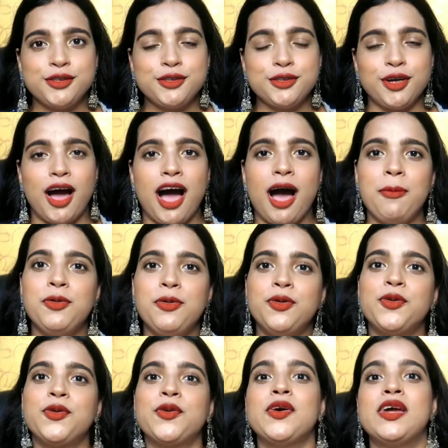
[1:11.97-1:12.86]
सो आप
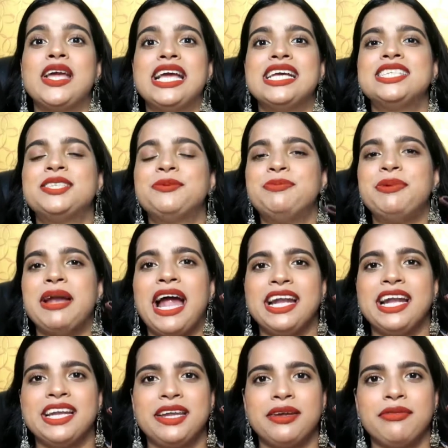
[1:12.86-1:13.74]
लोगों को इस
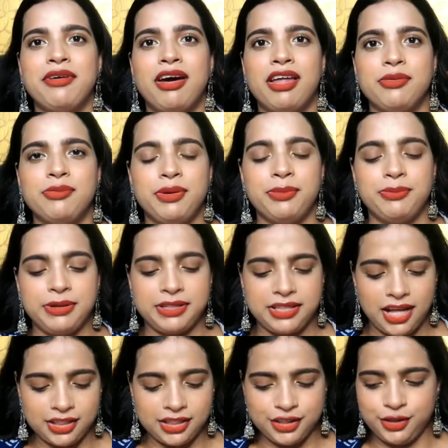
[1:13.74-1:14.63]
ब्रांड के बारे में
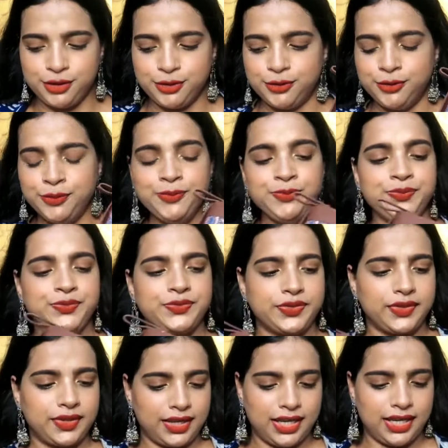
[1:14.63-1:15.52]
बताती हूँ
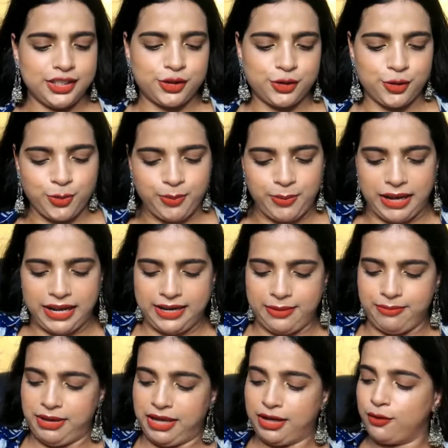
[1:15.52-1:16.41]
इसको
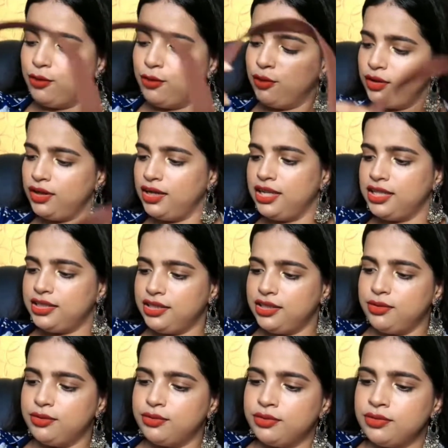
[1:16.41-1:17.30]
पहले मैं खोल
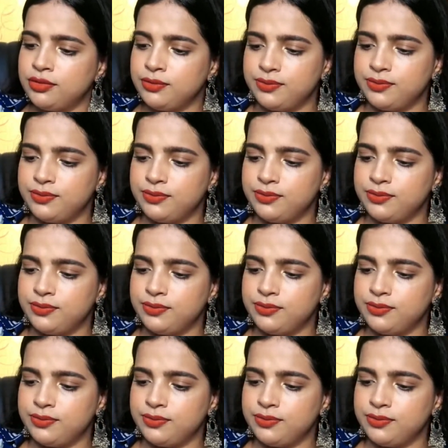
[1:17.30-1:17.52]
लेती हूँ